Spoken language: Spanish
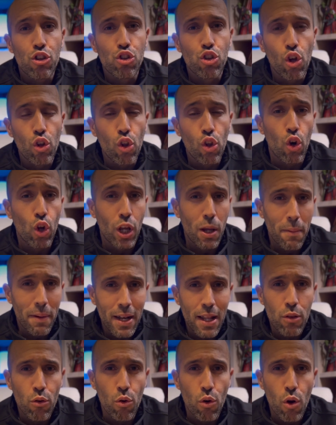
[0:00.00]
todo lo que
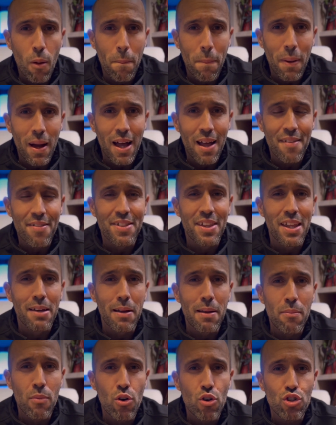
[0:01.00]
viene de Europa
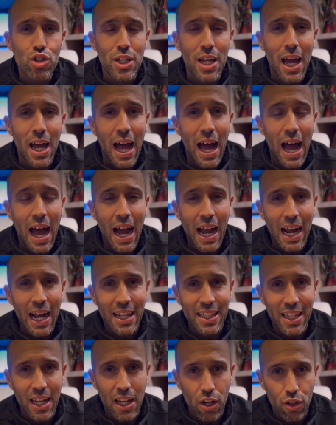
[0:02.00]
debemos
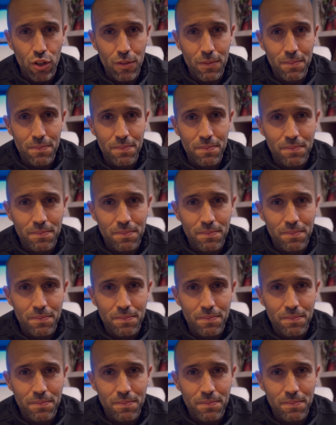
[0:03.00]
acatarlo.